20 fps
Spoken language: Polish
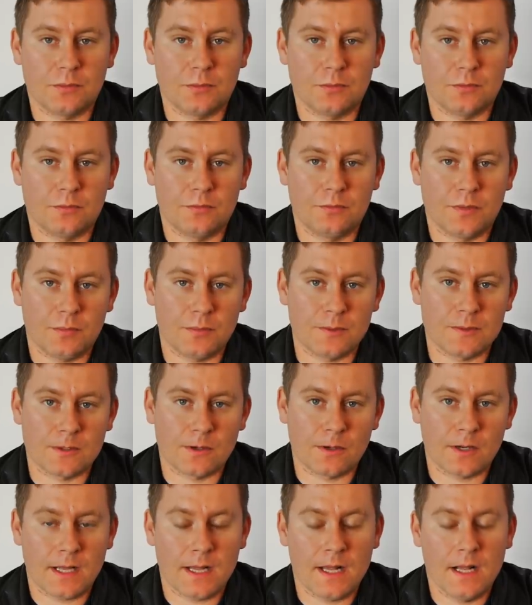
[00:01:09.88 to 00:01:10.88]
był w dwie
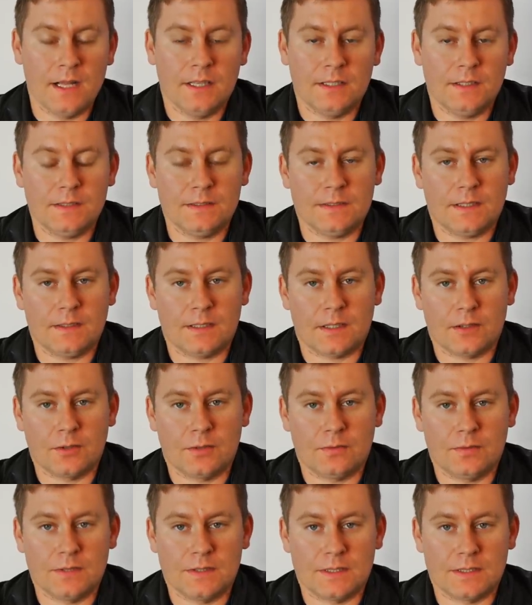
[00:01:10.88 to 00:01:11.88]
busole i
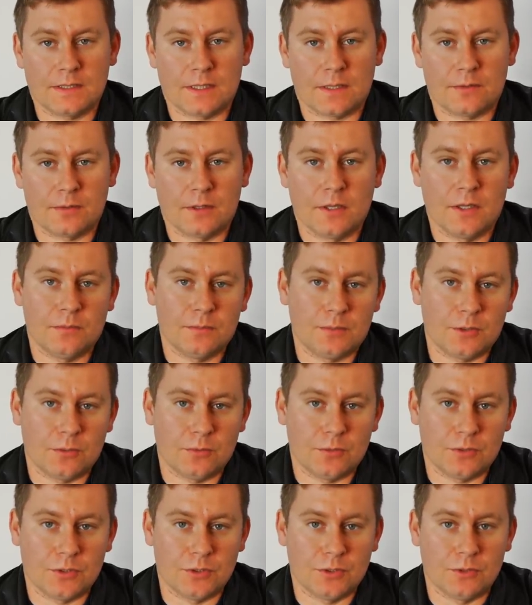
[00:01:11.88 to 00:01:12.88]
standardowy zestaw
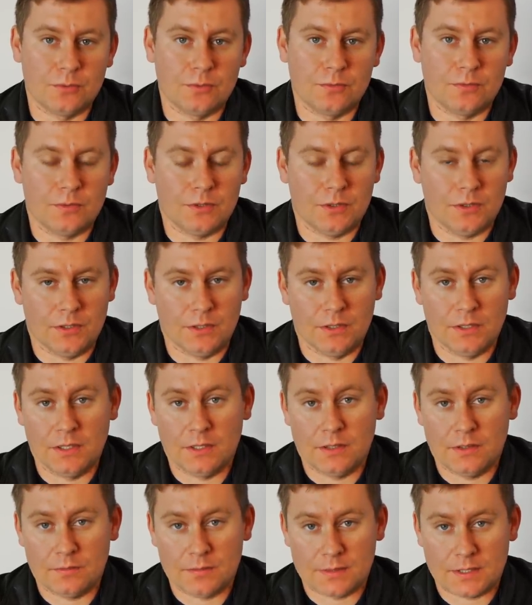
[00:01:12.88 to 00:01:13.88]
przełączników i
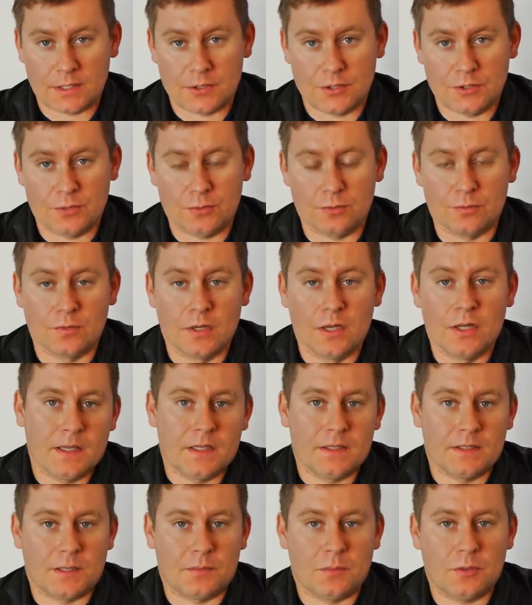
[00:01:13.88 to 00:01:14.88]
wskaźników.
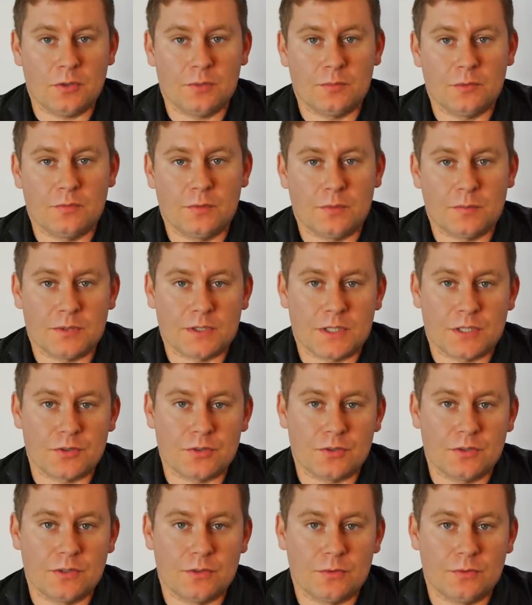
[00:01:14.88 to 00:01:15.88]
Samolot był
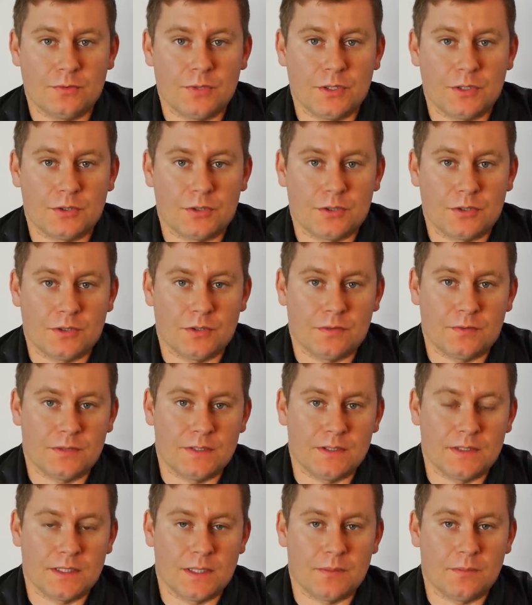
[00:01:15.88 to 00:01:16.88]
wyposażony również w
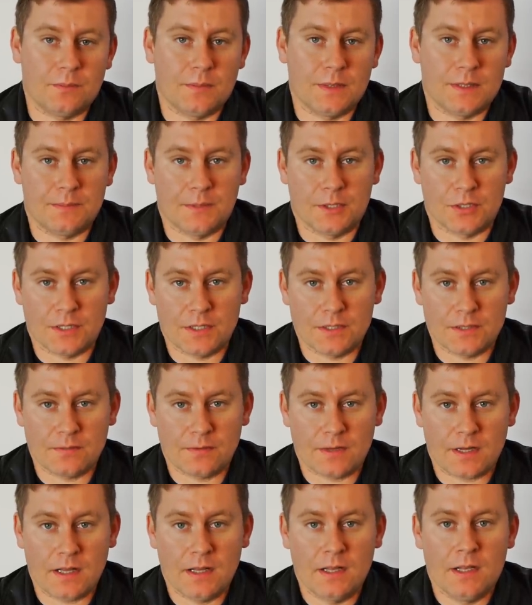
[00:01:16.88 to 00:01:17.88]
system
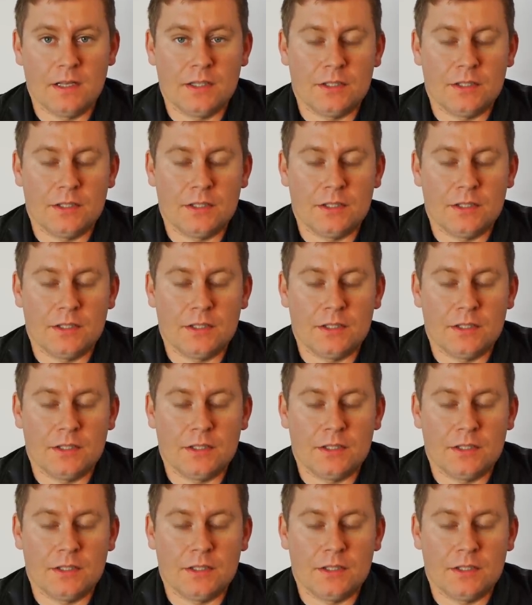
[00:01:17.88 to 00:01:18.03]
bezpieczeństwa.